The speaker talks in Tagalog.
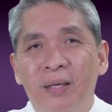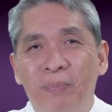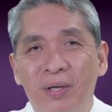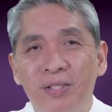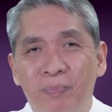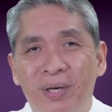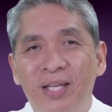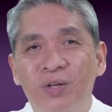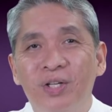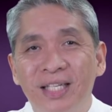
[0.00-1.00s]
Pero sa
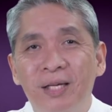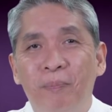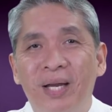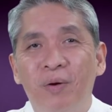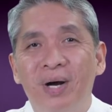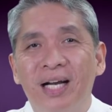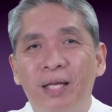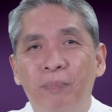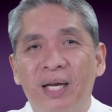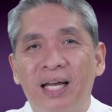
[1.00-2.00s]
Panginoon, isang
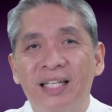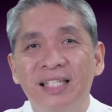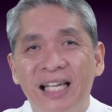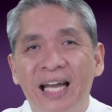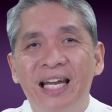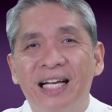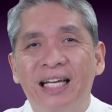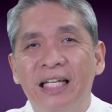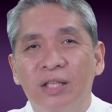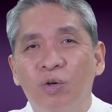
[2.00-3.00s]
panawagan parati, sana
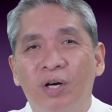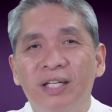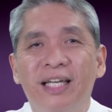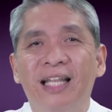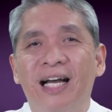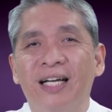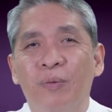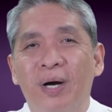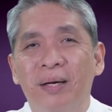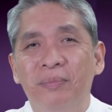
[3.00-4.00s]
ganito ang
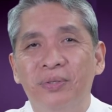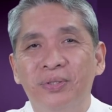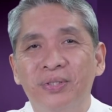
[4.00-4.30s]
ginagawa mo.